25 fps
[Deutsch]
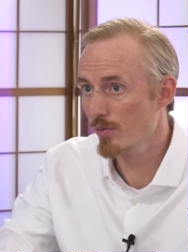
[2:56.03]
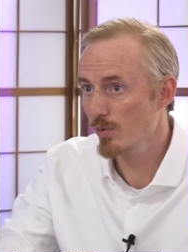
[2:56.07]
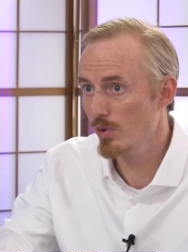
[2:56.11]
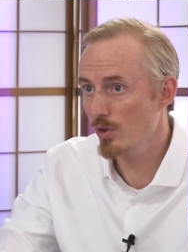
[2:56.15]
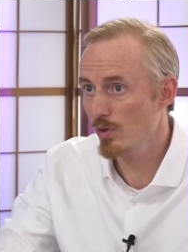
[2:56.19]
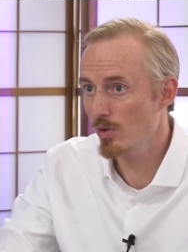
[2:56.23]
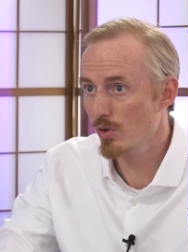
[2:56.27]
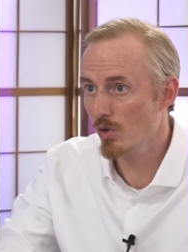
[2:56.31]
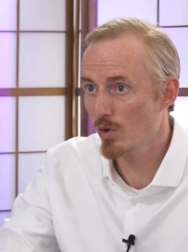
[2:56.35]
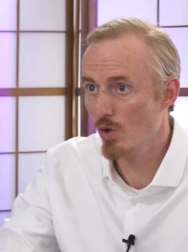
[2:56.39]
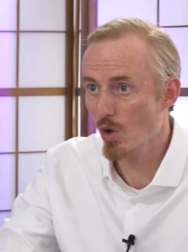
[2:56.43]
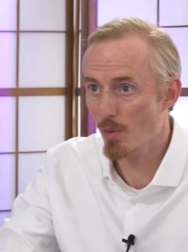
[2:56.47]

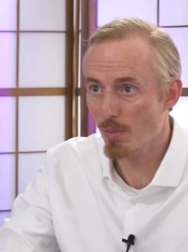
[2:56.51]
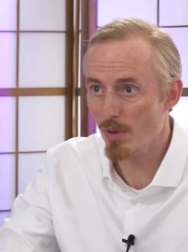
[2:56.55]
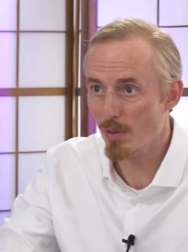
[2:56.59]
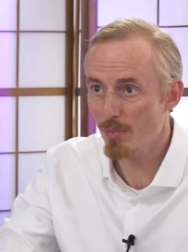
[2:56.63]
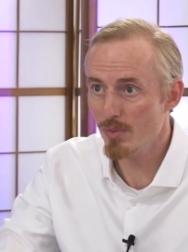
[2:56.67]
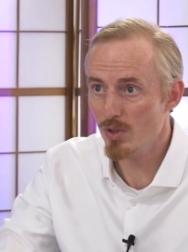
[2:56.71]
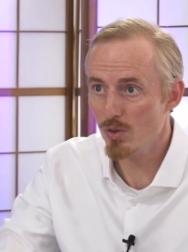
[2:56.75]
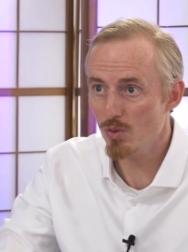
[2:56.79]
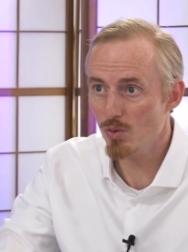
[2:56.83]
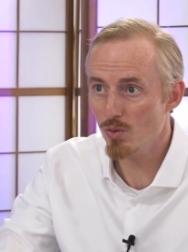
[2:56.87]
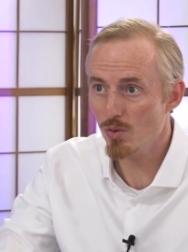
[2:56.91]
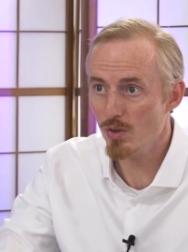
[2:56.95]
für die
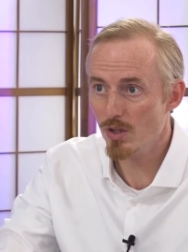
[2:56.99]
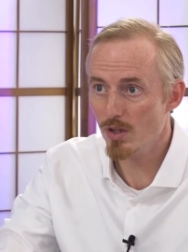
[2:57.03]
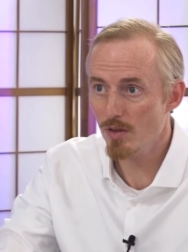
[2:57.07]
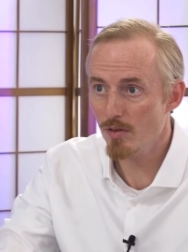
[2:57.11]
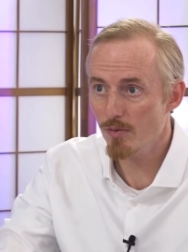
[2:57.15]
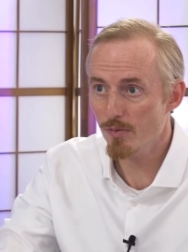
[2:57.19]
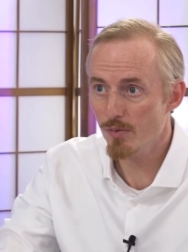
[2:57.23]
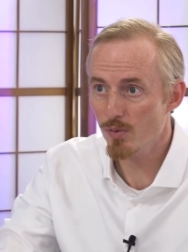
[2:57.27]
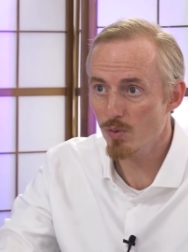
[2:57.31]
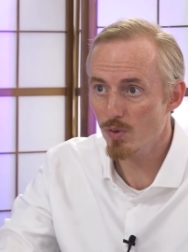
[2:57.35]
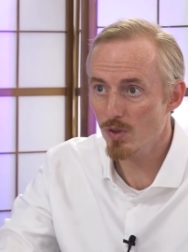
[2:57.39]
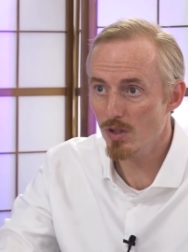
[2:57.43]

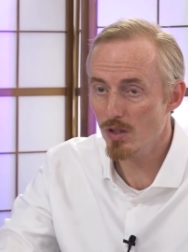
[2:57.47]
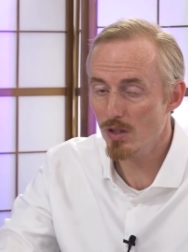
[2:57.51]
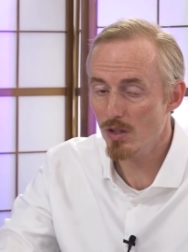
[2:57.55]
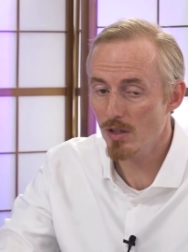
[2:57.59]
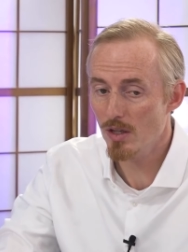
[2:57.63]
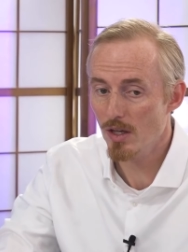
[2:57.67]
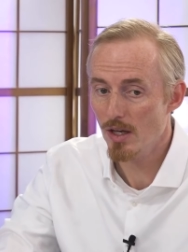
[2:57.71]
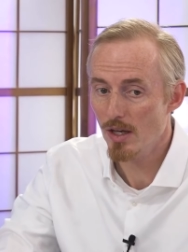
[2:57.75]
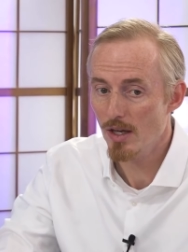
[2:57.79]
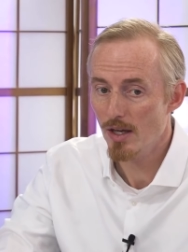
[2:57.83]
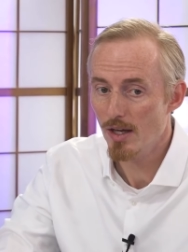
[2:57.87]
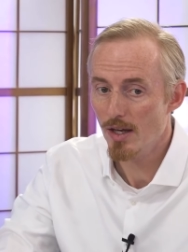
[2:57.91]
Körperbiologie, für
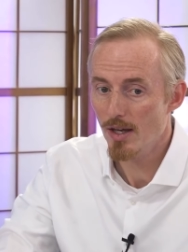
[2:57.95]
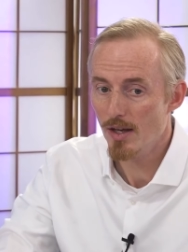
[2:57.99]
die